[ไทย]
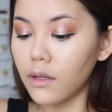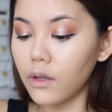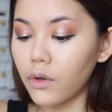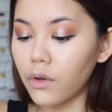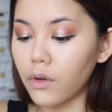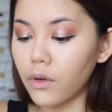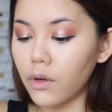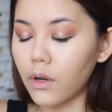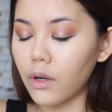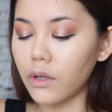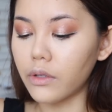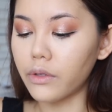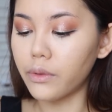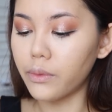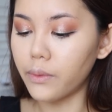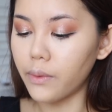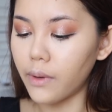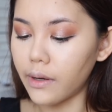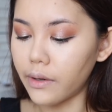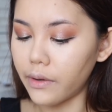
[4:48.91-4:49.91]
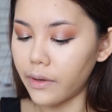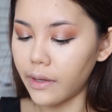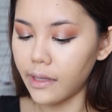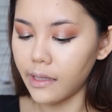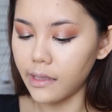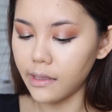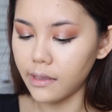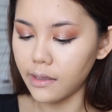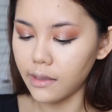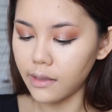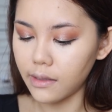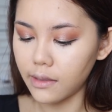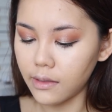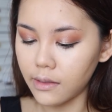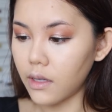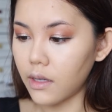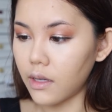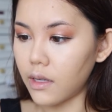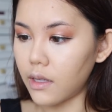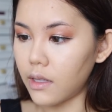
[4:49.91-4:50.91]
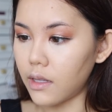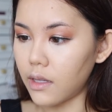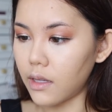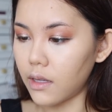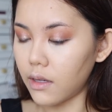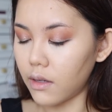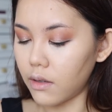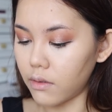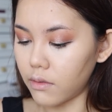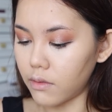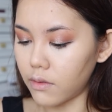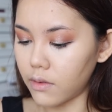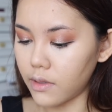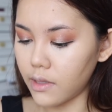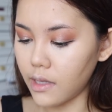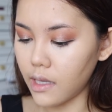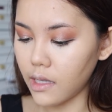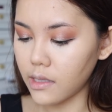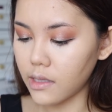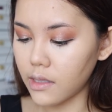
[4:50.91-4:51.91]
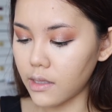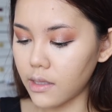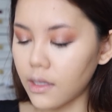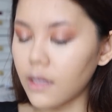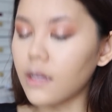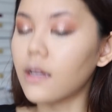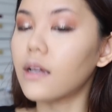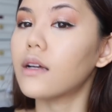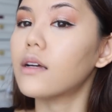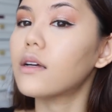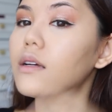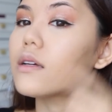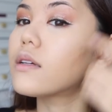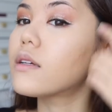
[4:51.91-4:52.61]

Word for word: ลงคอนทัวร์หน่อยหนึ่งอันนี้ของ NYX นะคะ